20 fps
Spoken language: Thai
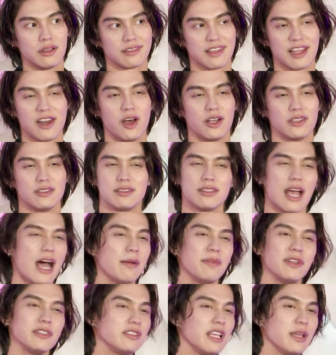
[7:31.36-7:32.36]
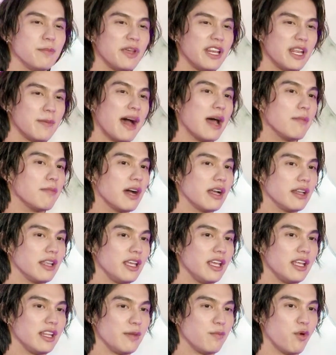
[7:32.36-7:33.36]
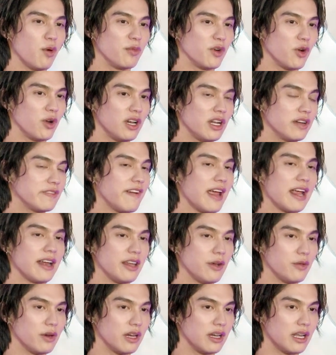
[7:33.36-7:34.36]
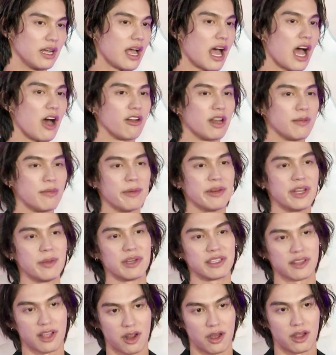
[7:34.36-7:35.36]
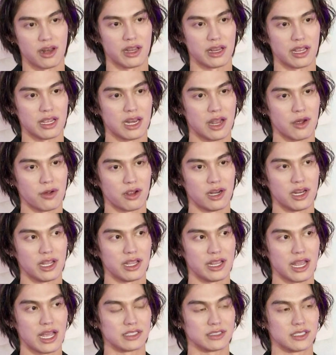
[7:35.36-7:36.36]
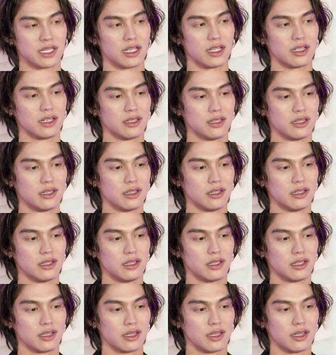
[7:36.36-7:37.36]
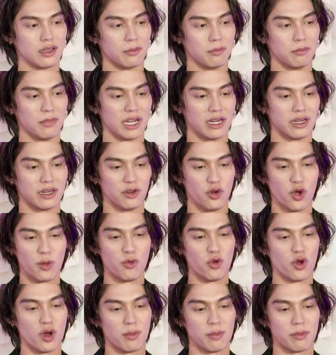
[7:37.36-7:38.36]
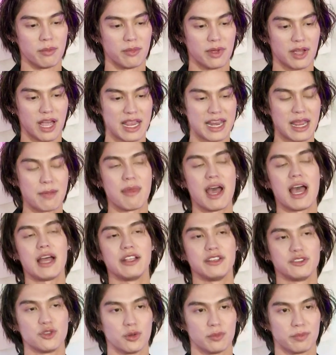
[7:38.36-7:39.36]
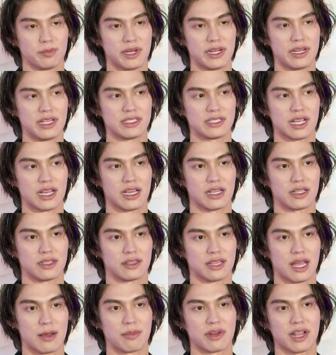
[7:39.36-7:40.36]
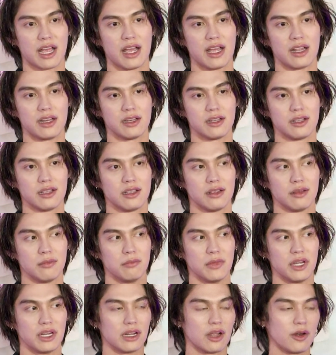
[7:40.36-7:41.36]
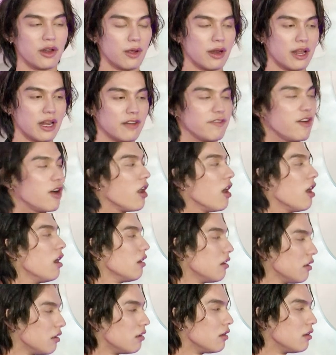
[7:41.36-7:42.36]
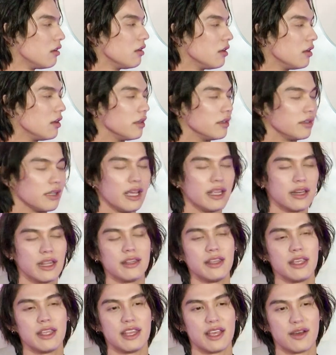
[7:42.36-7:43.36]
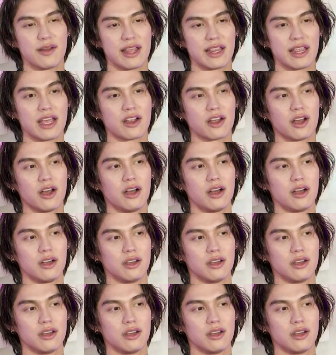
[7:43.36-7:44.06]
ตลอด 3-4 ปีที่ผ่านมาที่ที่ผมโดนเรื่องเฟกนิวหรือเรื่องข่าวอะไรแบบนี้มาตลอดอะไรเงี้ยเราก็เลยอยากจะเหมือนรวบรวมให้ได้มากที่สุดเพื่อที่จะทำการเหมือนเขาเรียกอะไรนะฟ้องร้องในในทีเดียวอะไรเงี้ยก็